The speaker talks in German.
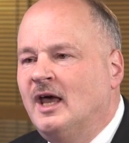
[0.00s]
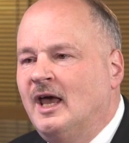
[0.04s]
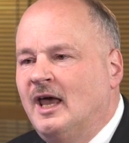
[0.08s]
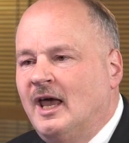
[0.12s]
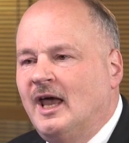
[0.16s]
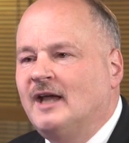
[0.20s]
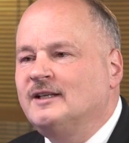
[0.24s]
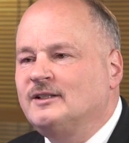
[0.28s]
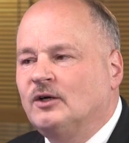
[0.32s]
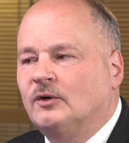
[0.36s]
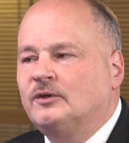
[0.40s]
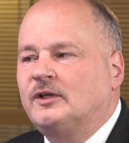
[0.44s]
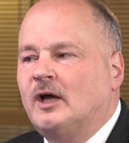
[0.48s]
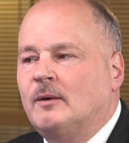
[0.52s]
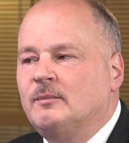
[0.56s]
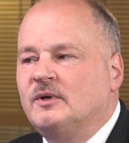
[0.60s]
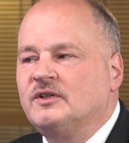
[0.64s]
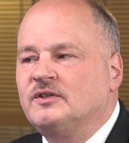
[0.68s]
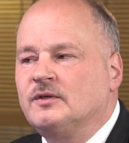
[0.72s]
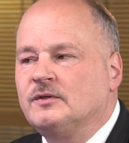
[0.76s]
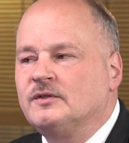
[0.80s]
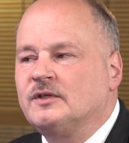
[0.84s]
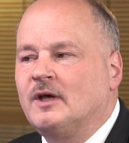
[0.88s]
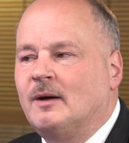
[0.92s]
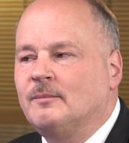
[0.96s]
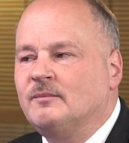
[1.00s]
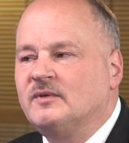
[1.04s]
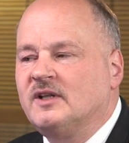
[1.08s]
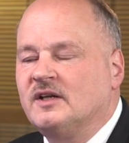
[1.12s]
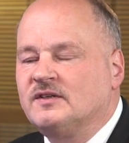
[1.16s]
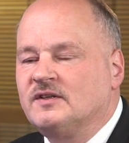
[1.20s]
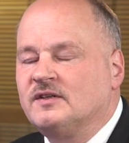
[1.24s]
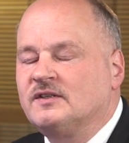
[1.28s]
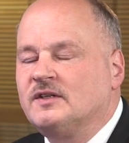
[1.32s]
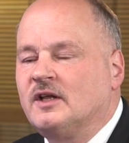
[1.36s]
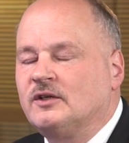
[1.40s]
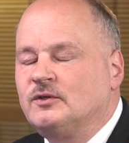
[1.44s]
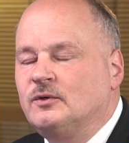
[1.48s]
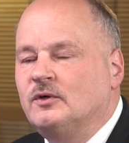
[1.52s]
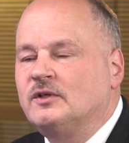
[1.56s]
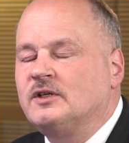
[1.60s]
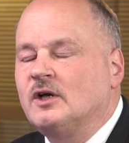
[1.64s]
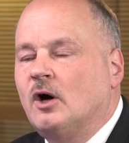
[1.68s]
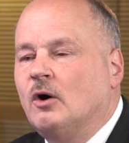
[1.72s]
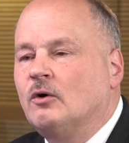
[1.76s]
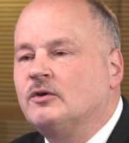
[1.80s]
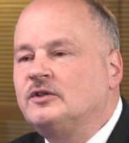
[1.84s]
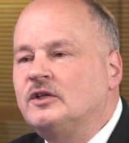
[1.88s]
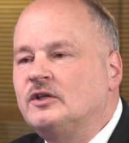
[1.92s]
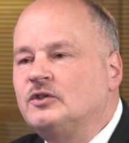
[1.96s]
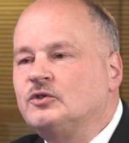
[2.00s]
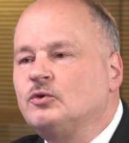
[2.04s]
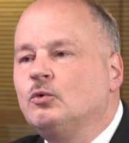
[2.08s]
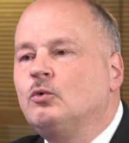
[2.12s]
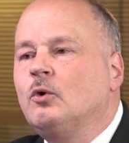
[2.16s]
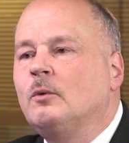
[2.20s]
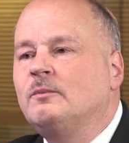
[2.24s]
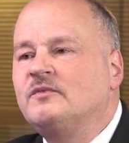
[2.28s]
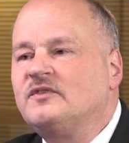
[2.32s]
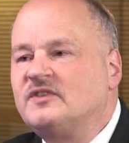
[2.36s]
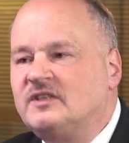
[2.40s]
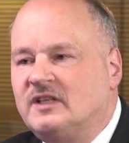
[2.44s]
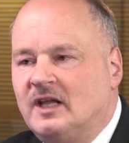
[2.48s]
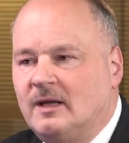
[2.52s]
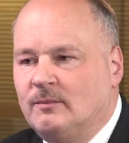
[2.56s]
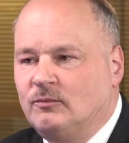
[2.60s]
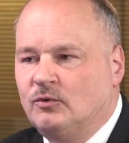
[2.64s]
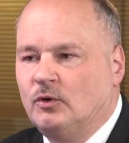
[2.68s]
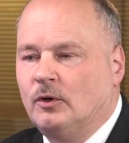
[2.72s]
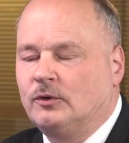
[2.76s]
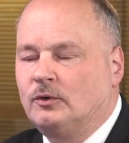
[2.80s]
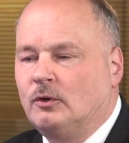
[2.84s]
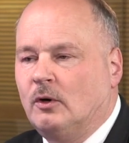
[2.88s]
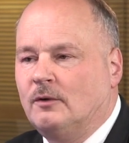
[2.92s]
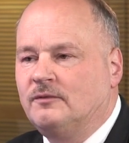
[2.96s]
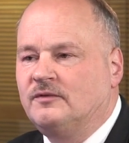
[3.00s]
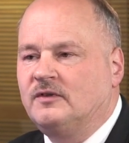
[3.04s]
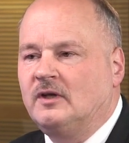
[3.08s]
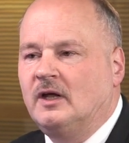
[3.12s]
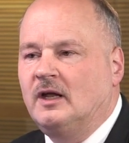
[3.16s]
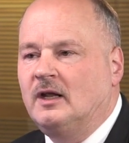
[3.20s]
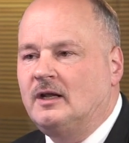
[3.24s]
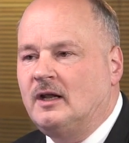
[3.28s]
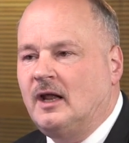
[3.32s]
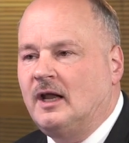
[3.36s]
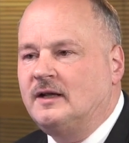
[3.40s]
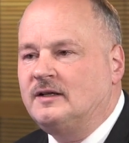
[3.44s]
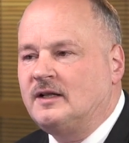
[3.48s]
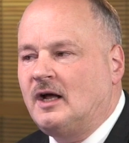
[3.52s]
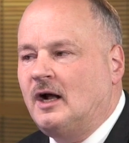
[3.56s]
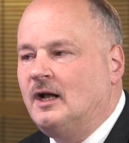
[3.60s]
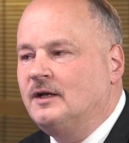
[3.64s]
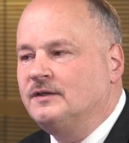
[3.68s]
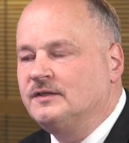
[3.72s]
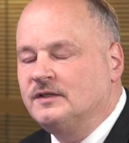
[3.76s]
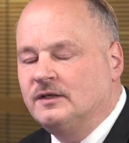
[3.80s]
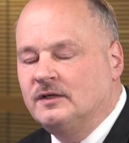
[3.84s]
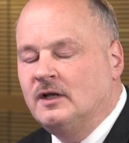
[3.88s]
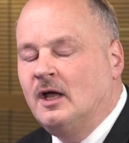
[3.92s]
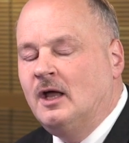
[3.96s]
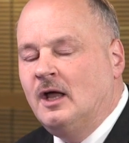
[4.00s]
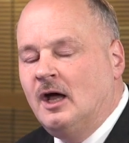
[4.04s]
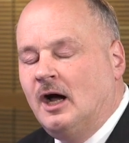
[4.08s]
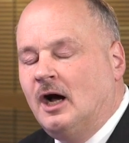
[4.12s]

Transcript: Hängt auch damit zusammen, dass dass es natürlich auch die Zukunftsthemen dort oft äh, enthalten sind.